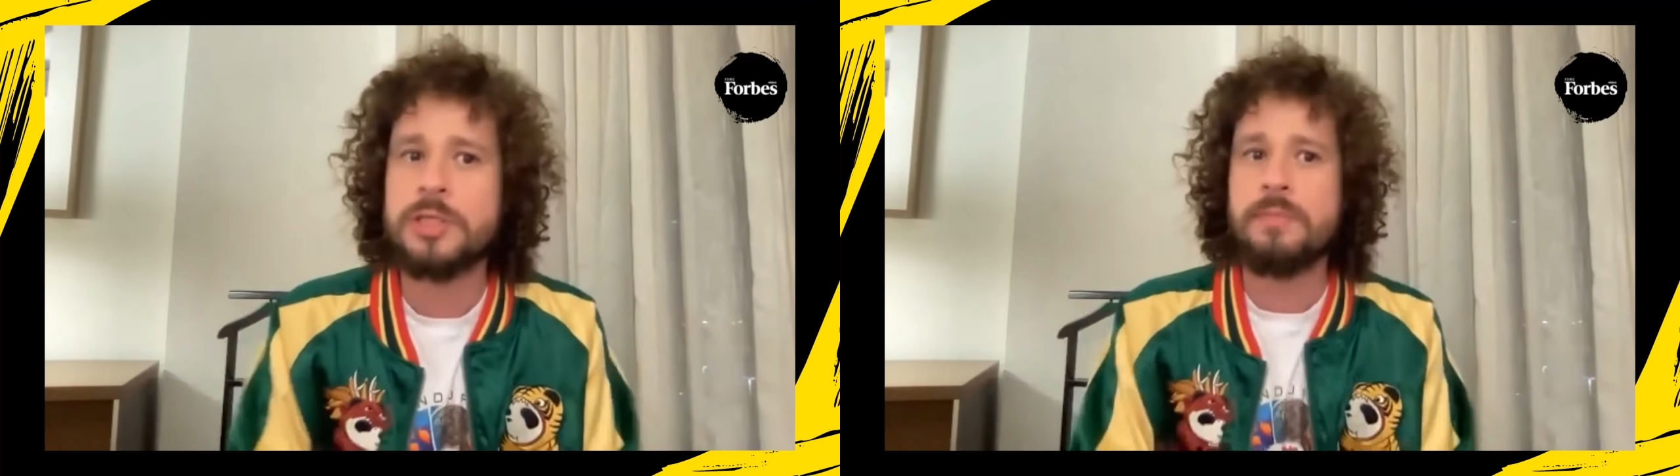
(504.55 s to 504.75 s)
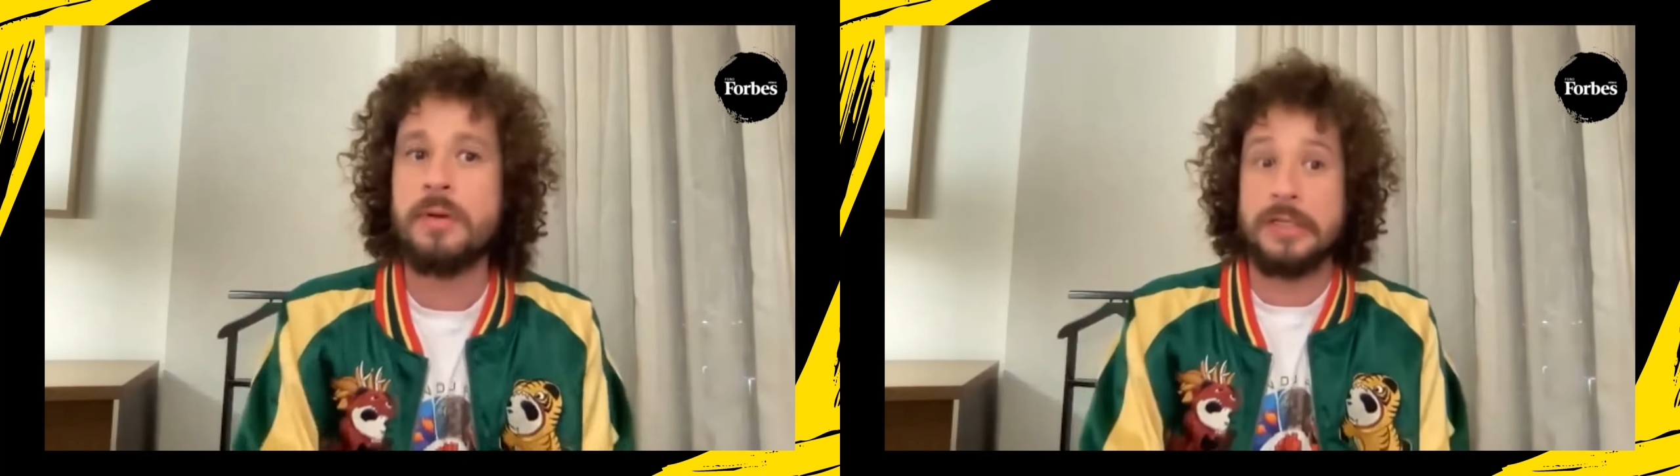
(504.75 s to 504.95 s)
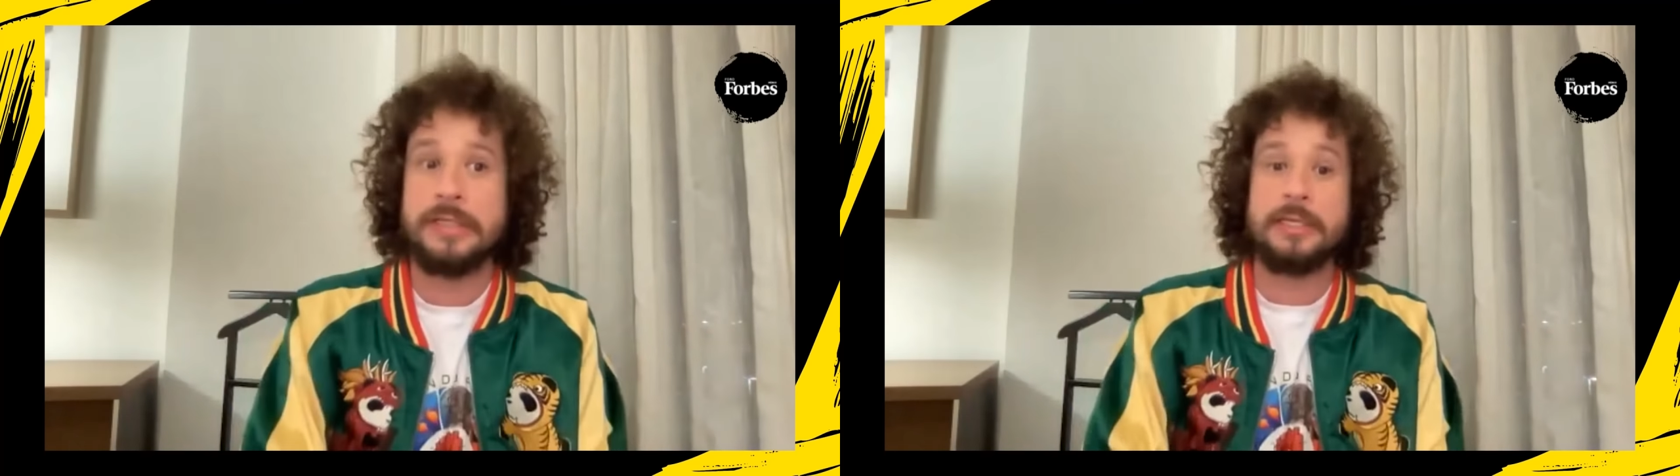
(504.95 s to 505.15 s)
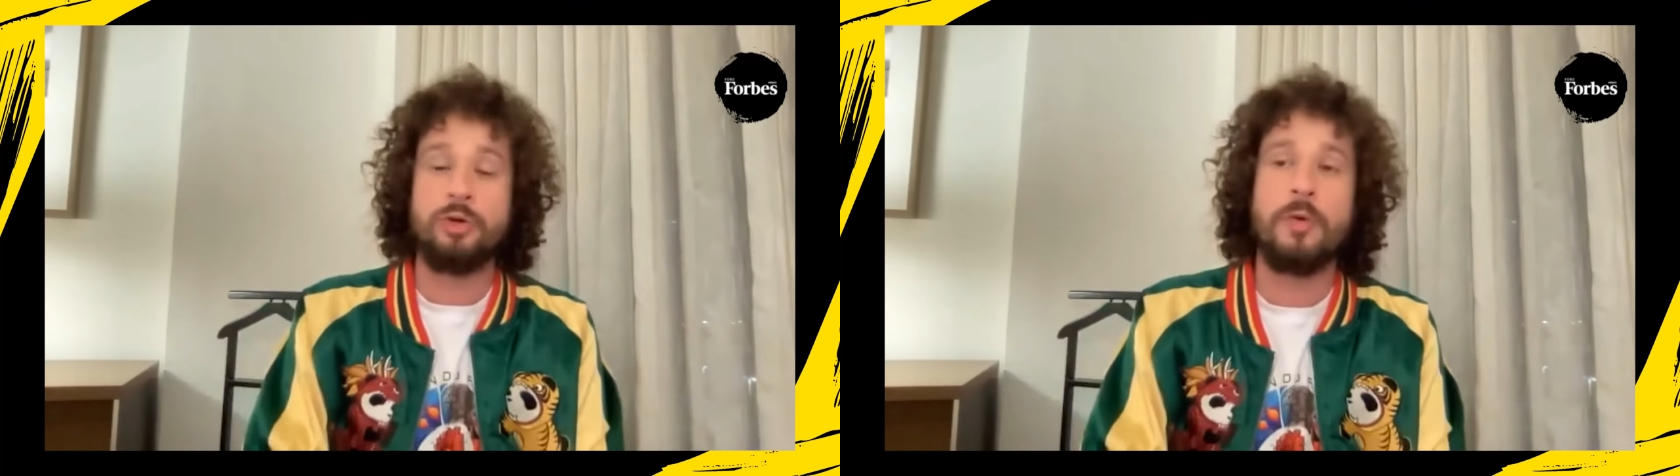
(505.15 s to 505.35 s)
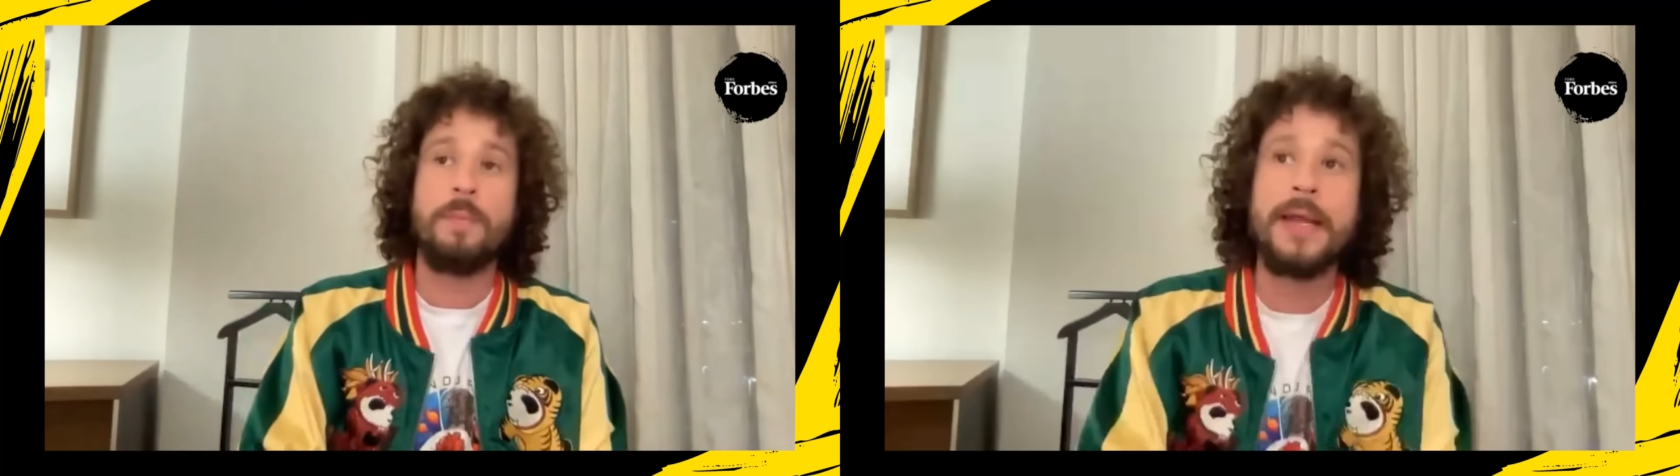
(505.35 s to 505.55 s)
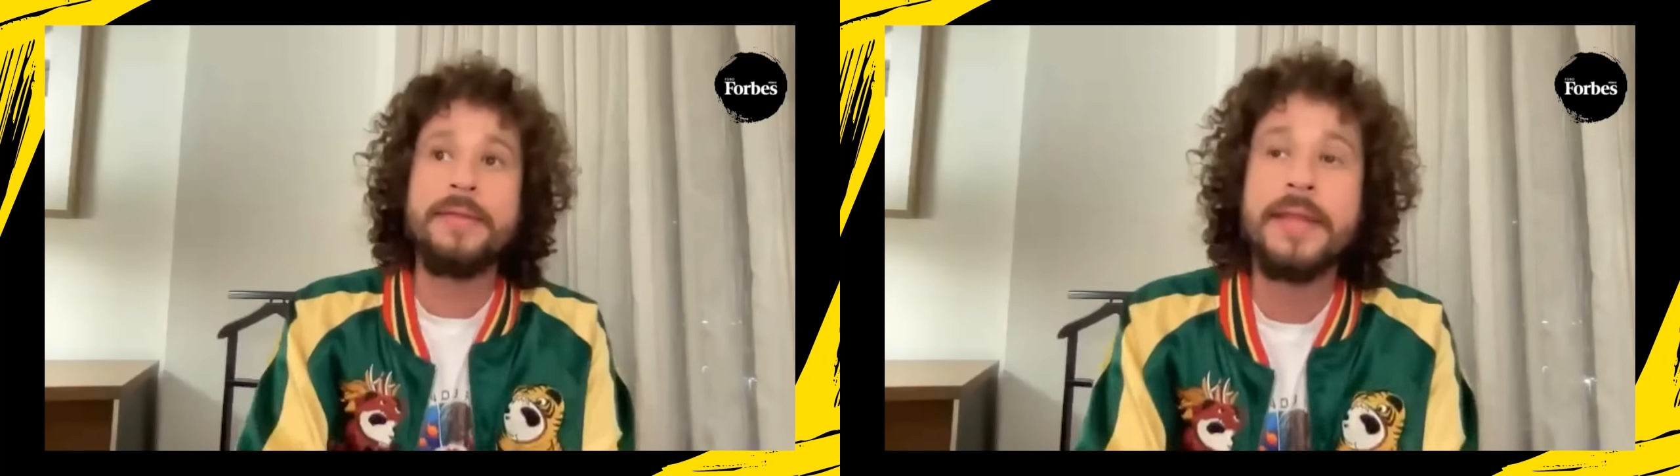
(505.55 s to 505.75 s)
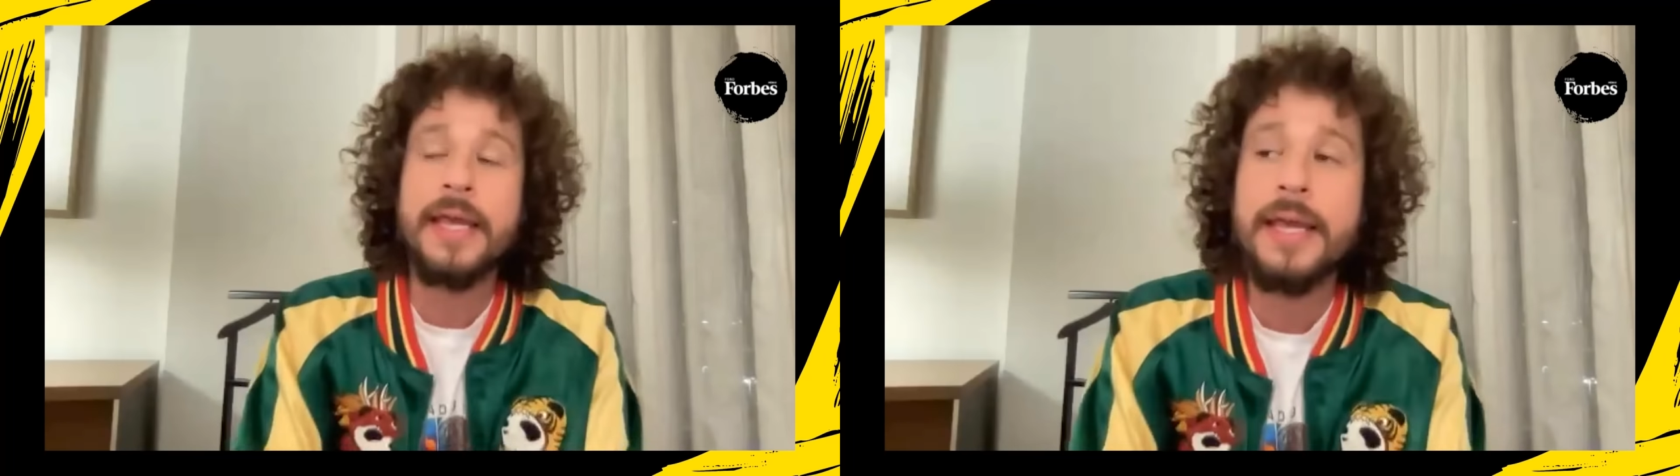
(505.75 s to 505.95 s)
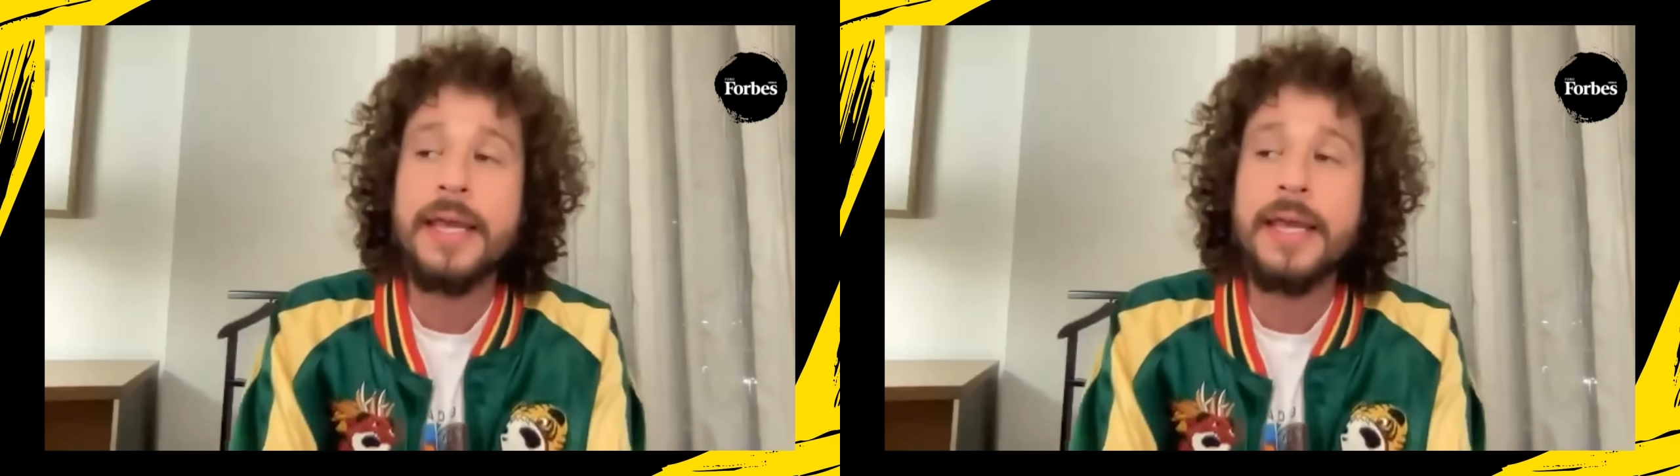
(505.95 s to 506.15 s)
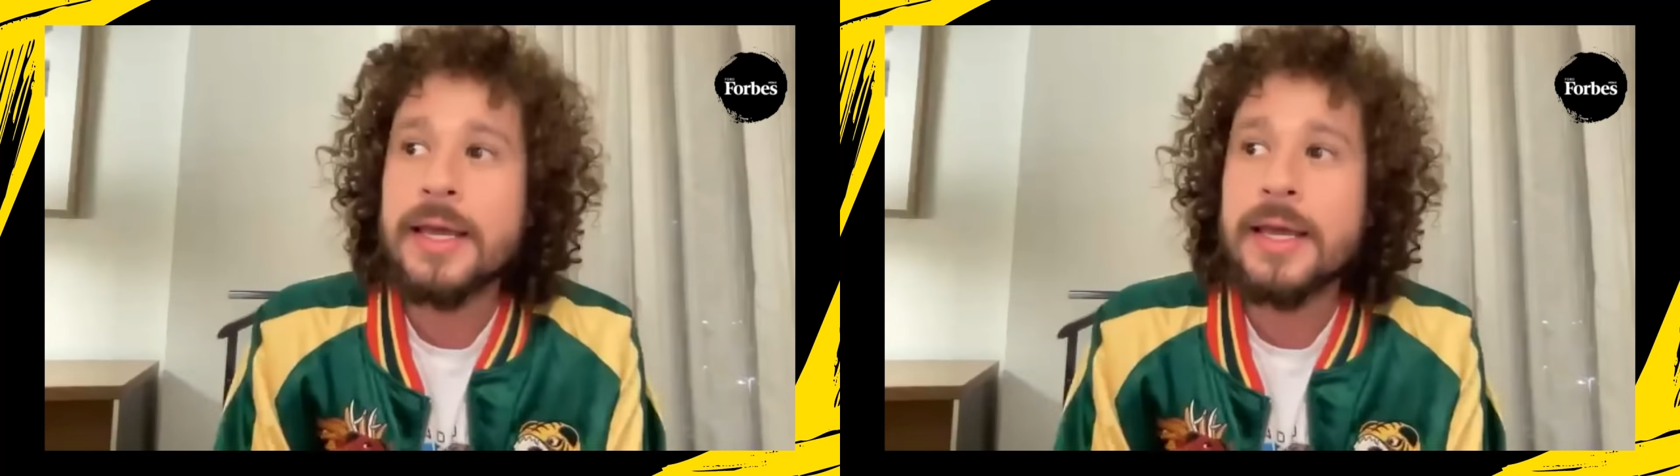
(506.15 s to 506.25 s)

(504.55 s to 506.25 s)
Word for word: simplemente se sorprende